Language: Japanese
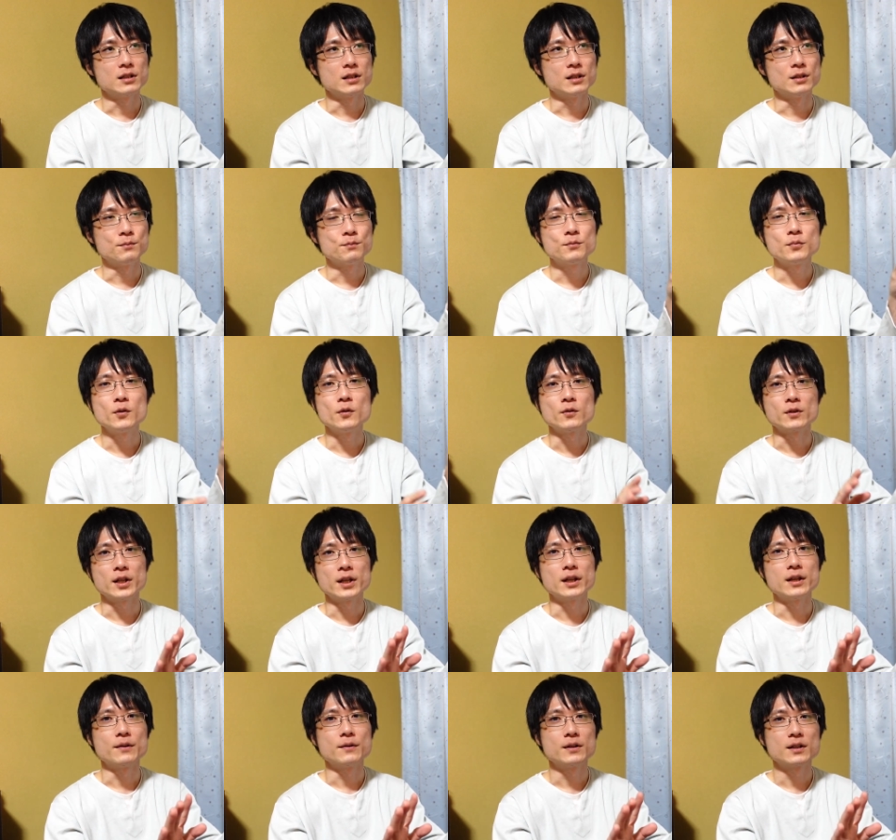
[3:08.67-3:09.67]
一方
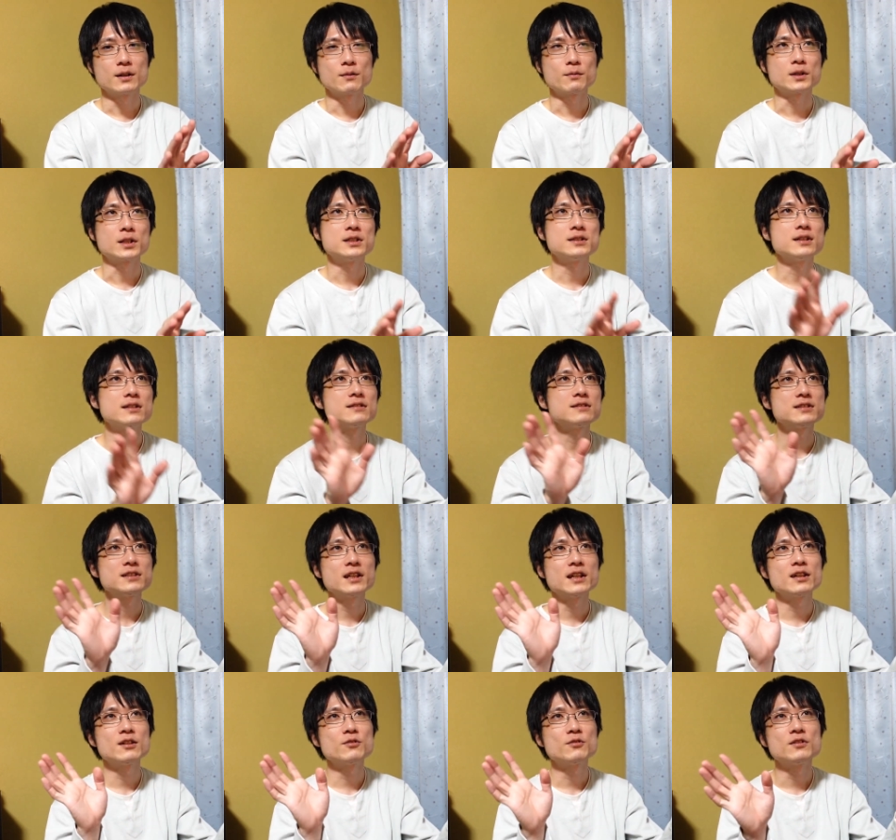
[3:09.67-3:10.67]
でやっぱ季節
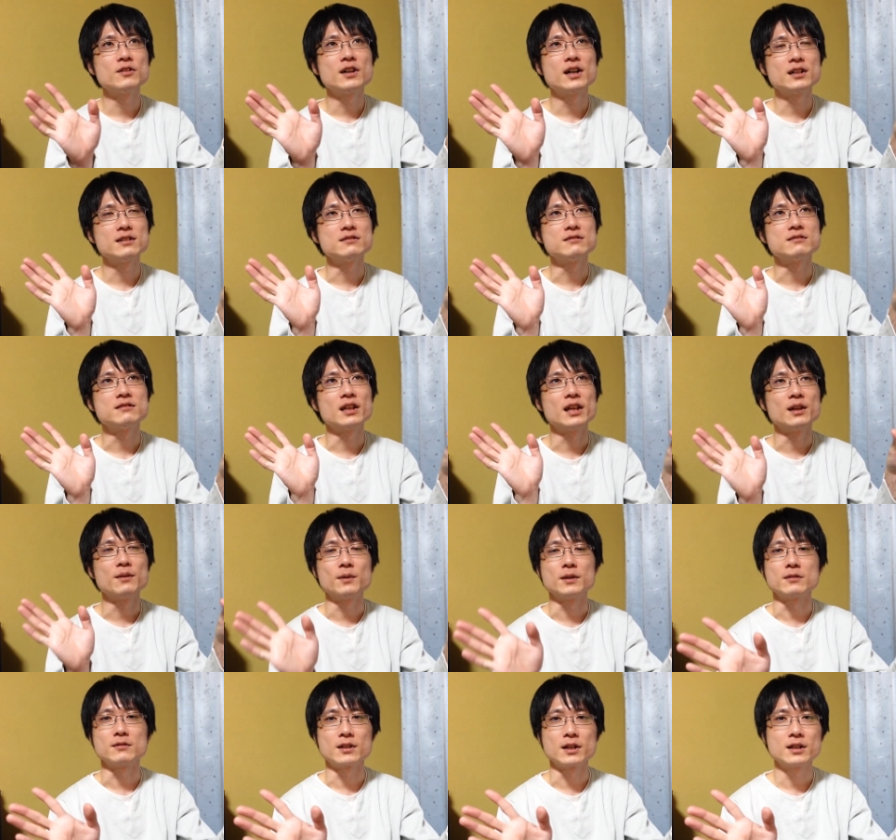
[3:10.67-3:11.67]
性のある
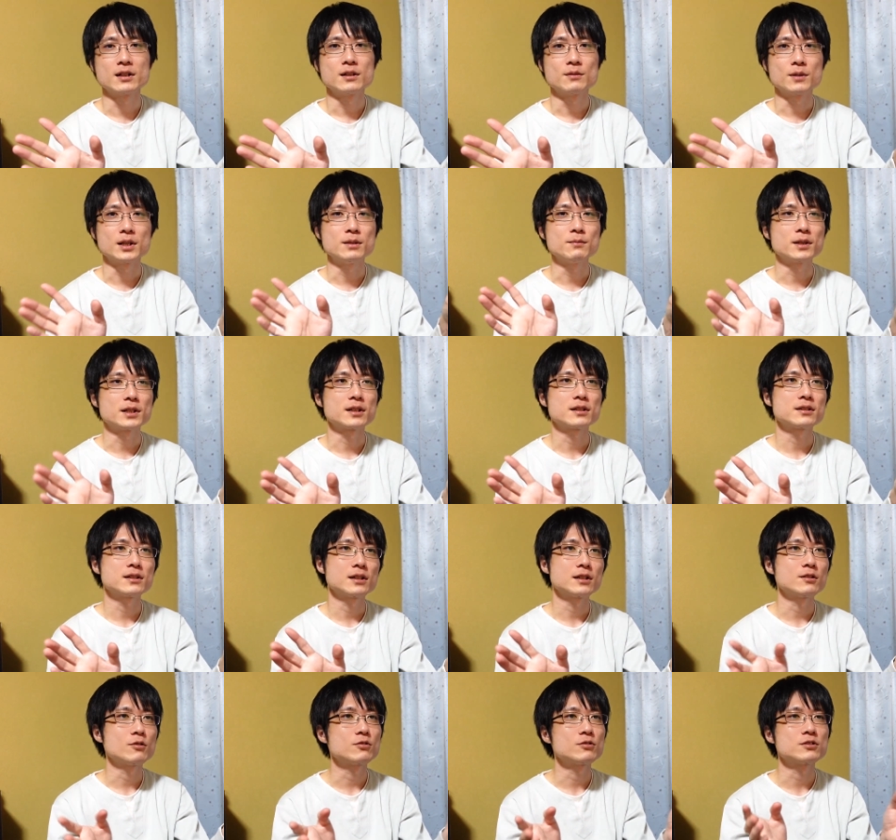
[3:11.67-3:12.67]
テーマのね、まあ、今だった
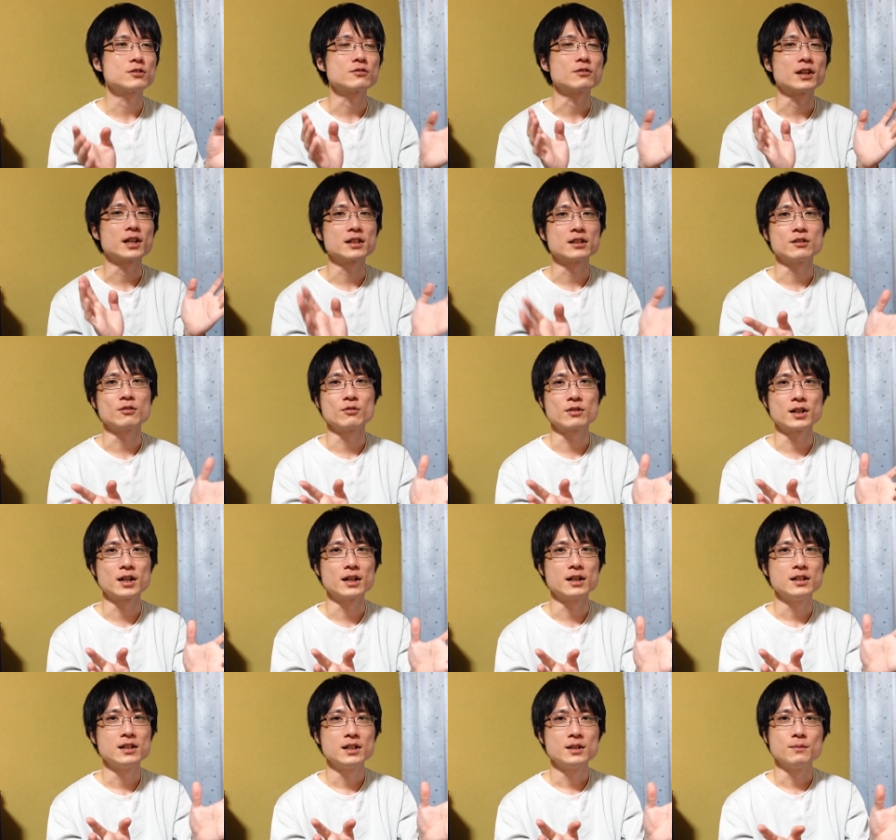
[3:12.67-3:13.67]
ら読書の秋と
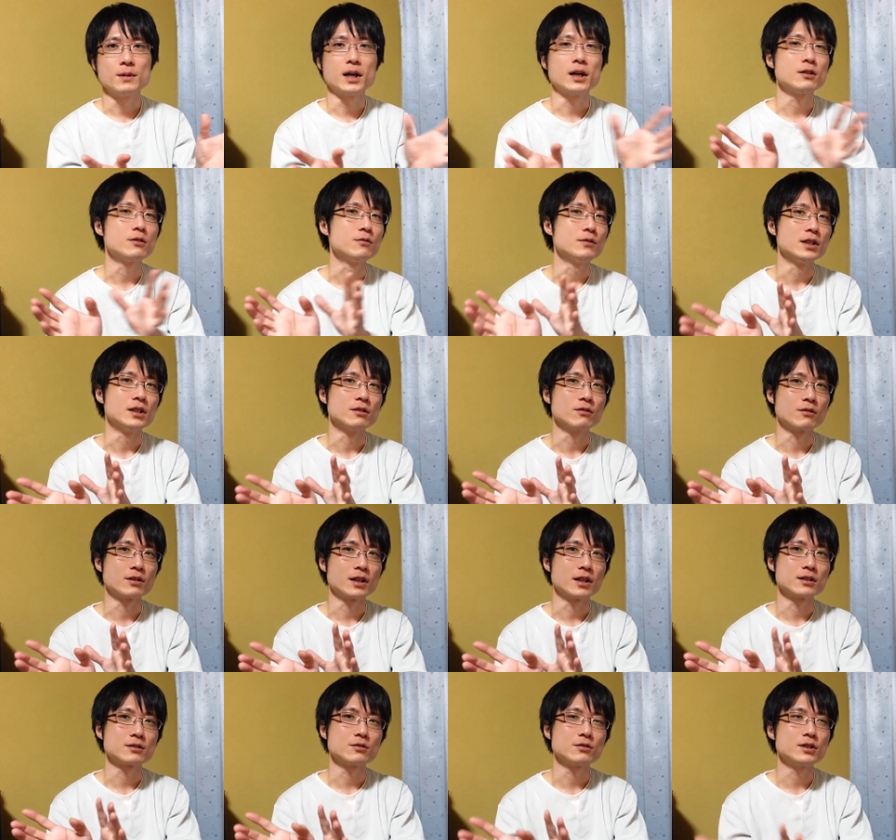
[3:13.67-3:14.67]
か、まあ、ハロウィンと
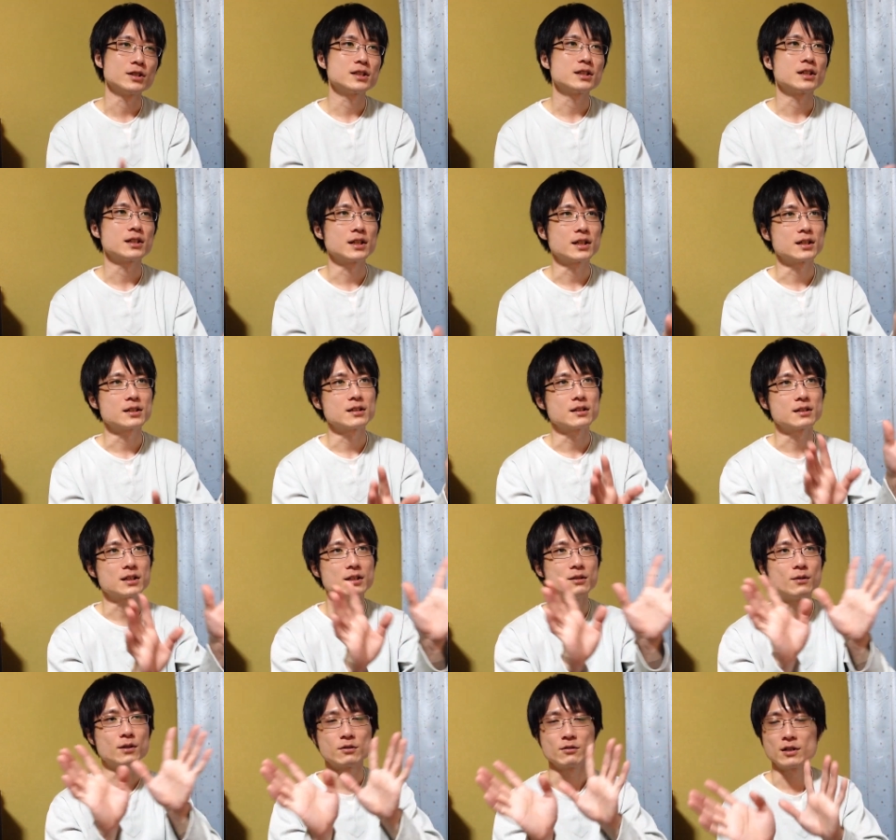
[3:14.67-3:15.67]
かそういったね
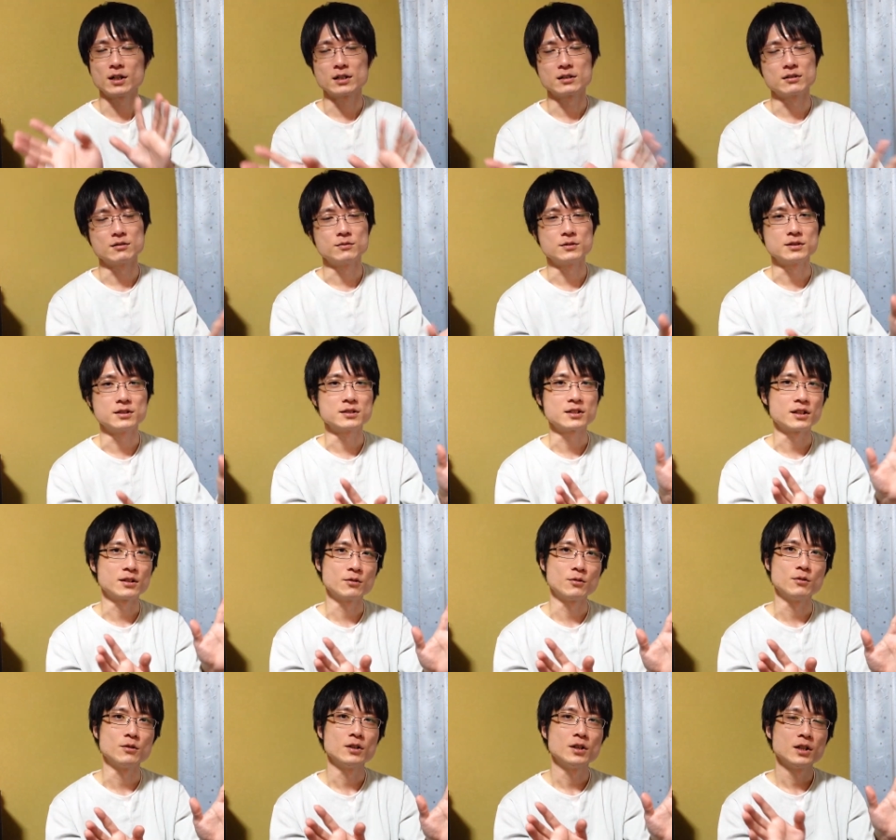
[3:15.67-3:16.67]
キーワードがあると思うんですけ
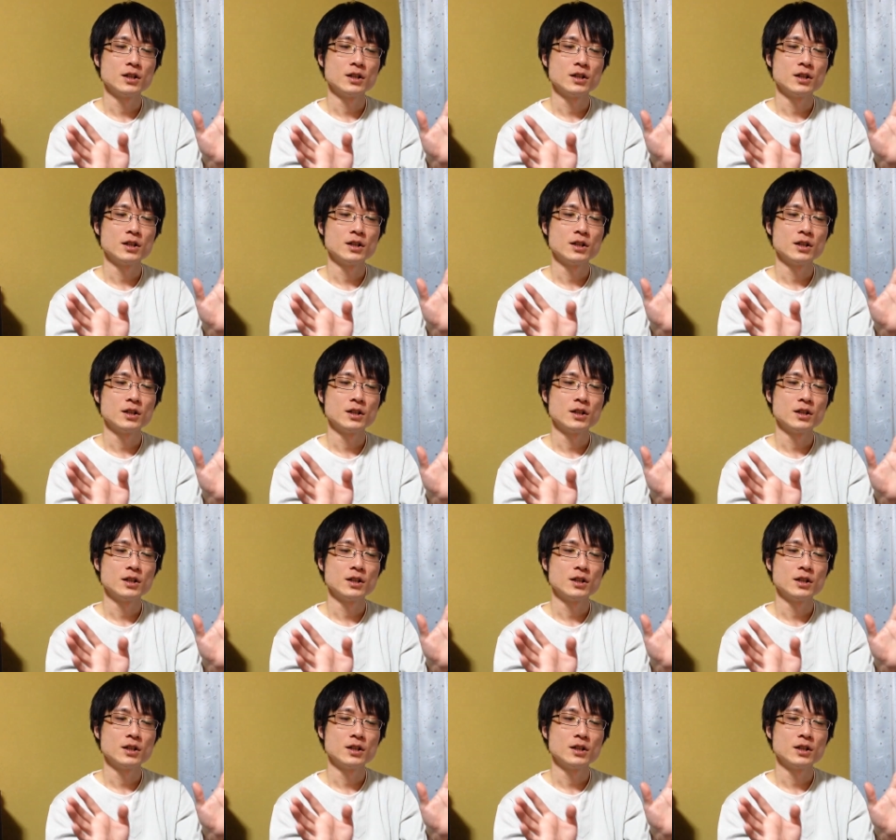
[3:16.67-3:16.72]
ど